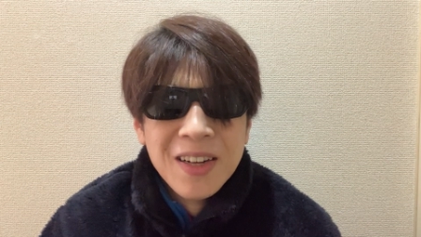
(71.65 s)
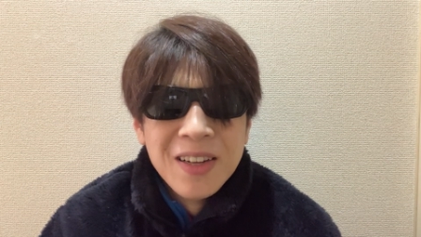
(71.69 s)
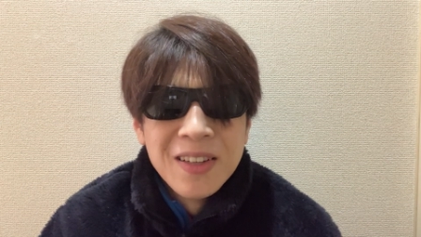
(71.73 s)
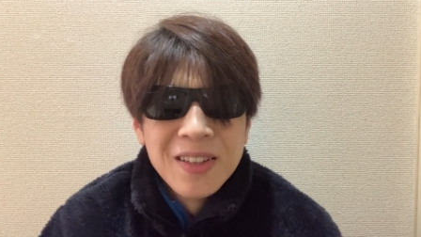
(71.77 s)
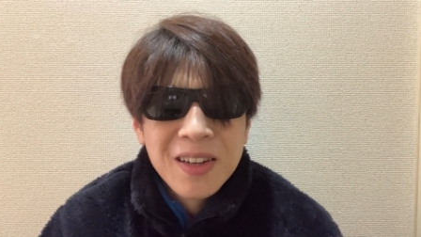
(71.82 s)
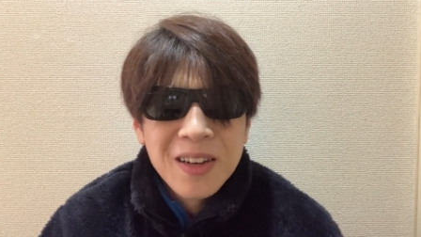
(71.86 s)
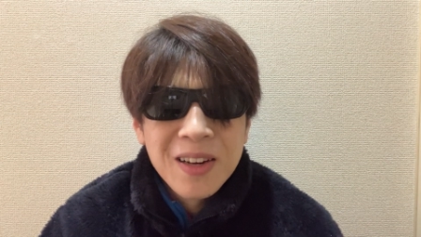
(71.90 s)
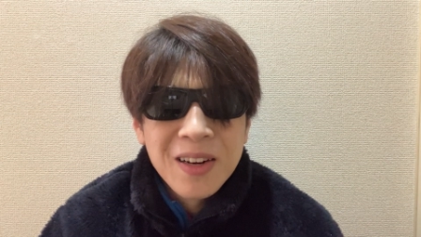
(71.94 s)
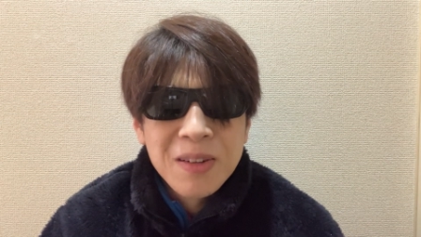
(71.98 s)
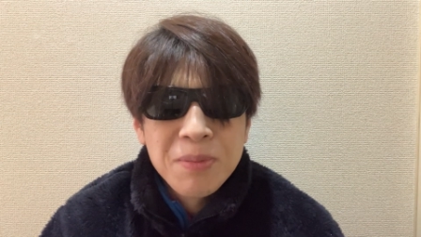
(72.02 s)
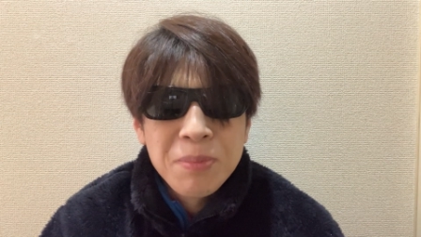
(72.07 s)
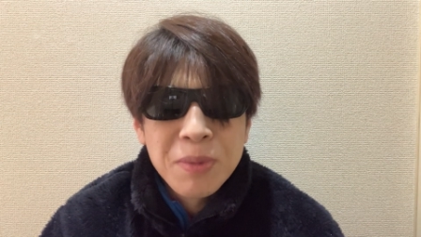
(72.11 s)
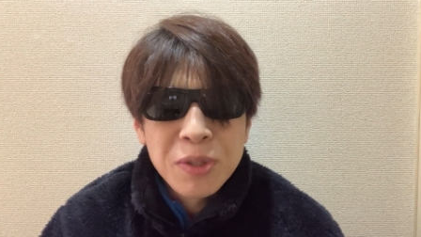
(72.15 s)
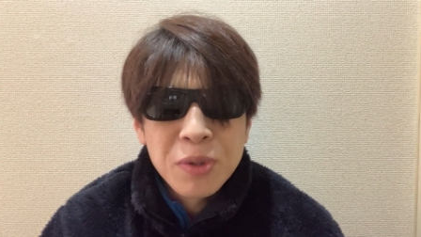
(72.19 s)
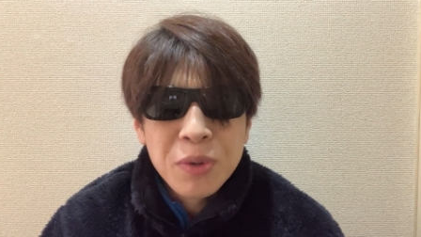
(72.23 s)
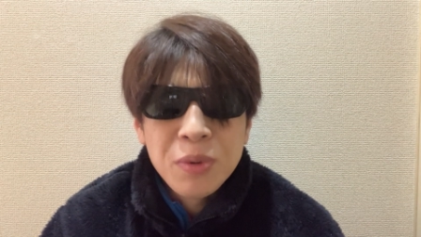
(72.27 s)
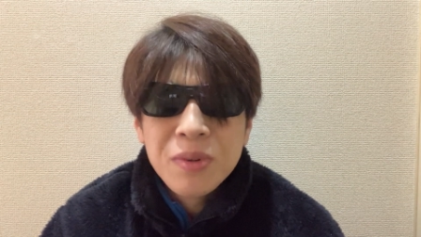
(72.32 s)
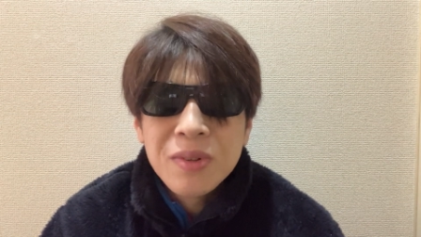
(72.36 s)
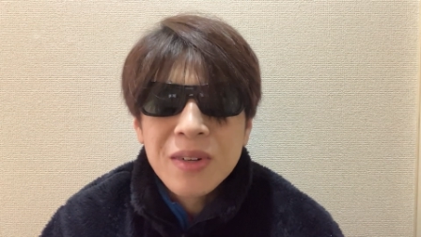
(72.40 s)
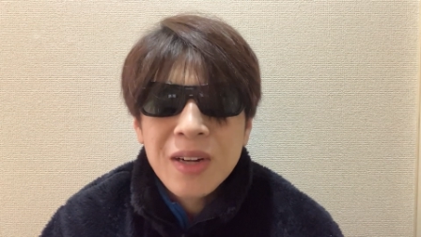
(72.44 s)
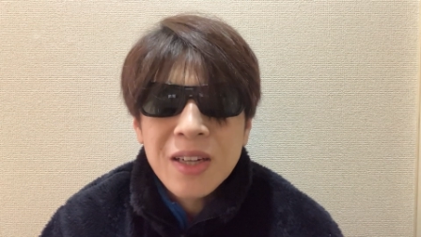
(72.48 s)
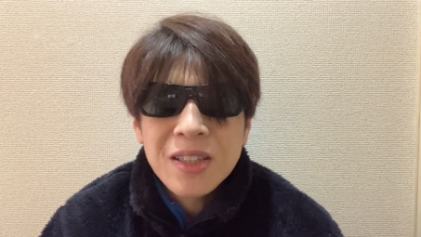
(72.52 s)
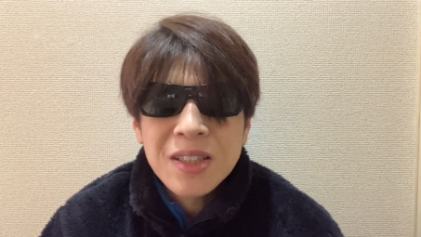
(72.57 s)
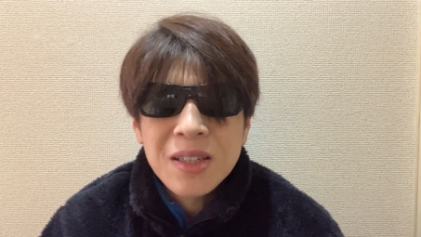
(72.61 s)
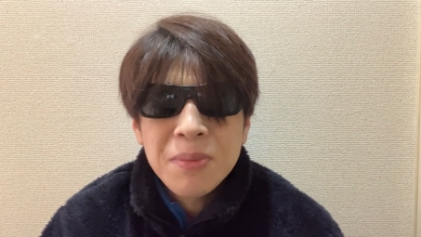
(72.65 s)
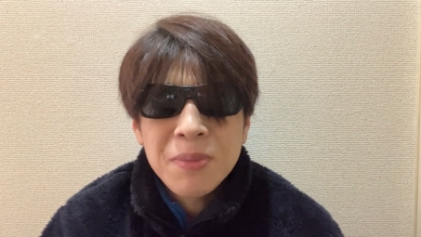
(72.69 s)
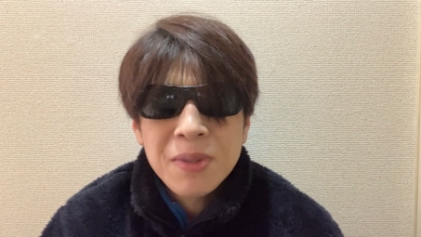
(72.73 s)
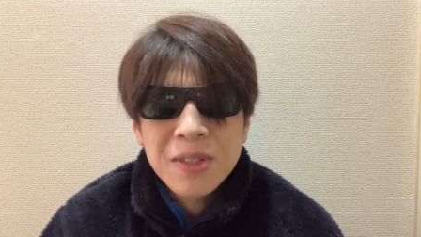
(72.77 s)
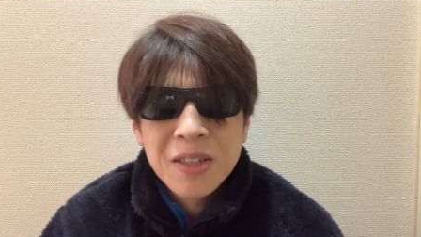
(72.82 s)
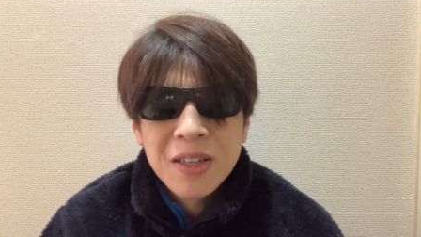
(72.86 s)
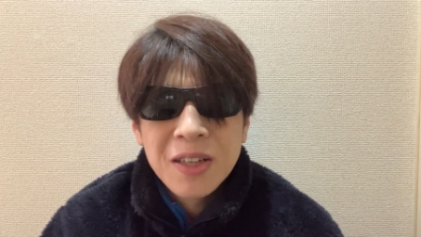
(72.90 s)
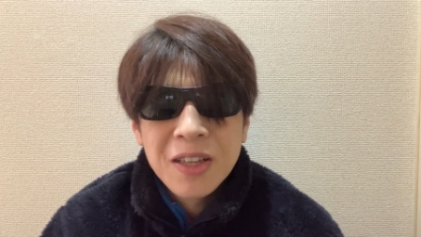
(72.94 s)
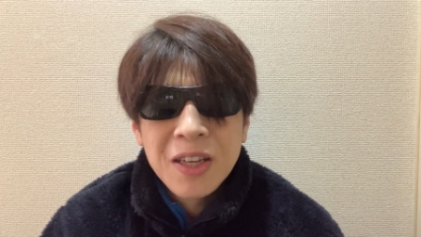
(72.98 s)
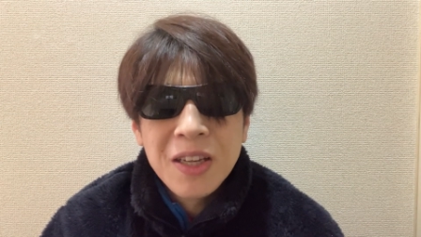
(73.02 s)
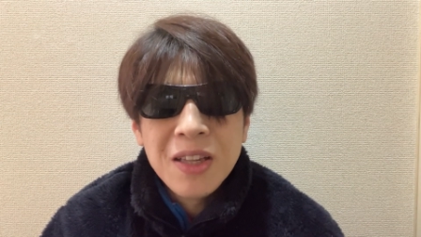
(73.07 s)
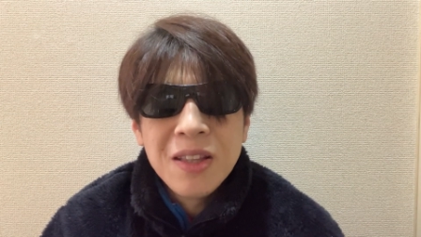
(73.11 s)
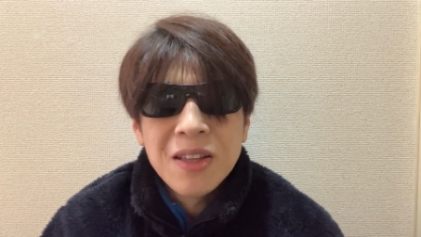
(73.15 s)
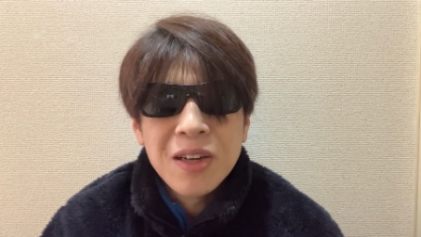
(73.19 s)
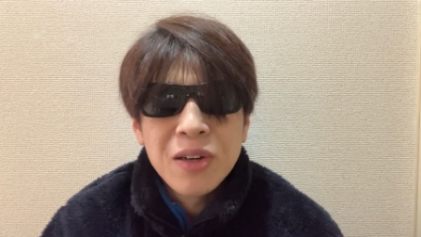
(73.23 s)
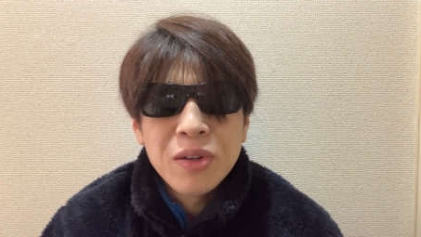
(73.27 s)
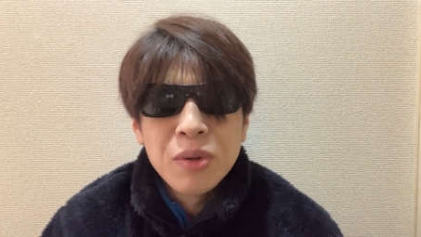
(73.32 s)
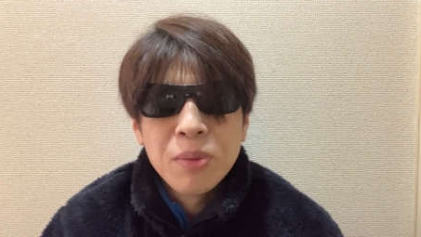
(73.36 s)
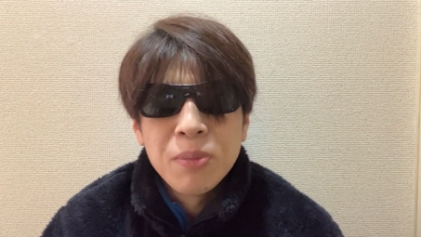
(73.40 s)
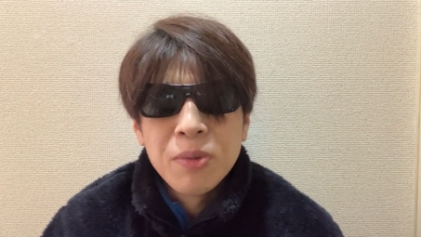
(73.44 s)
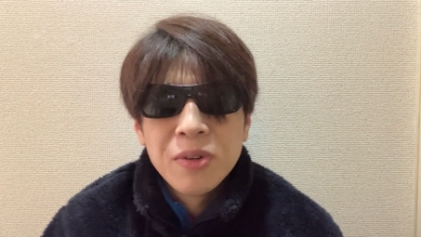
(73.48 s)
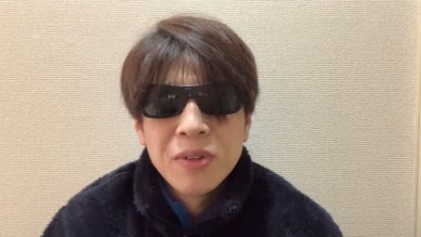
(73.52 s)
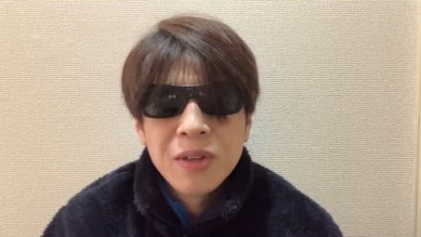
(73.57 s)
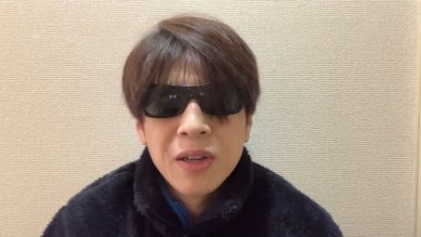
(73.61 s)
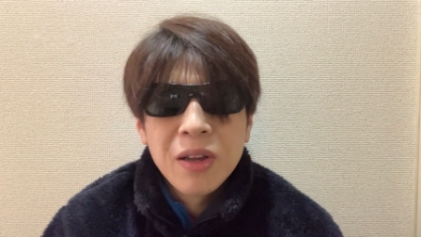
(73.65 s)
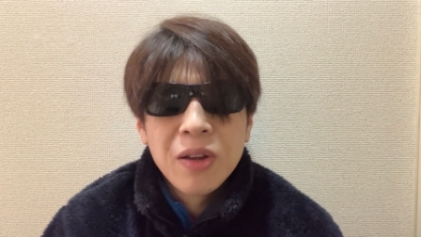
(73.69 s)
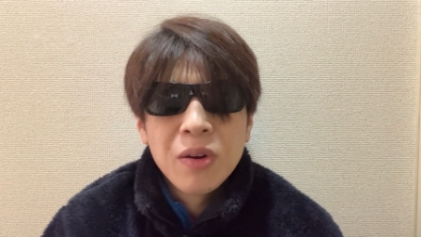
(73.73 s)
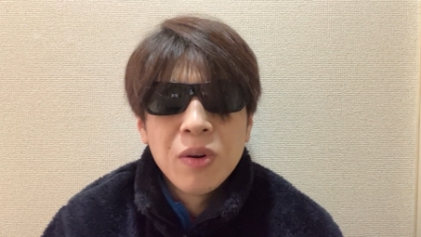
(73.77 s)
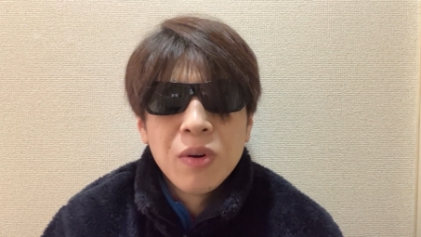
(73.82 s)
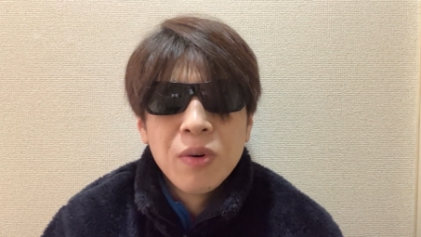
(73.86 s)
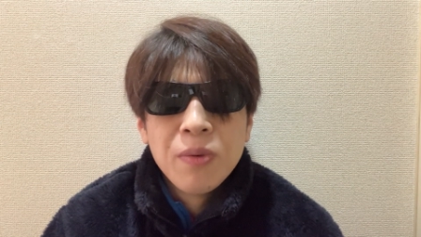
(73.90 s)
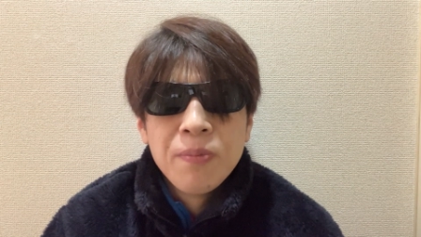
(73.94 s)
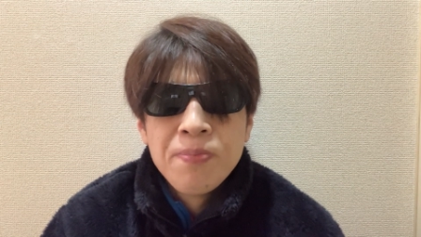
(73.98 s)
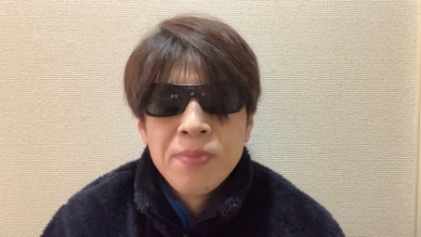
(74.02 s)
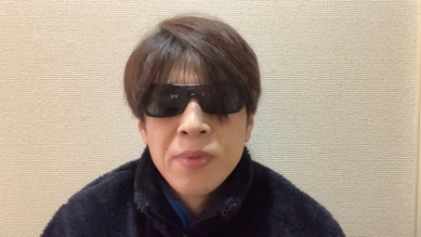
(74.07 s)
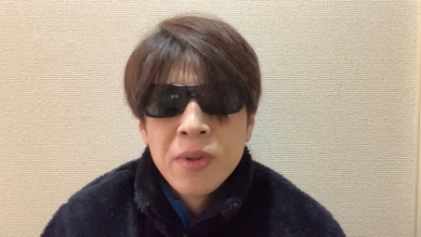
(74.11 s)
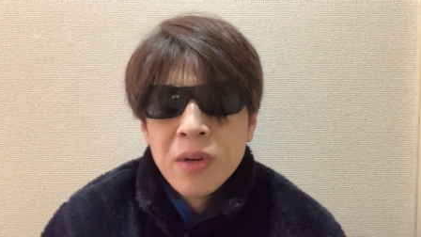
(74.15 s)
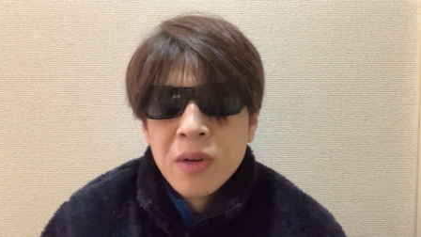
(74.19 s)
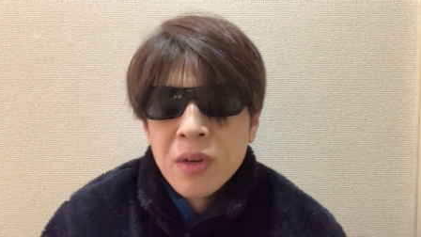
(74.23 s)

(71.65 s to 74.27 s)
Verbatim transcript: だから、まあ、そんぐらいじゃ別に切んないと思うんだけど、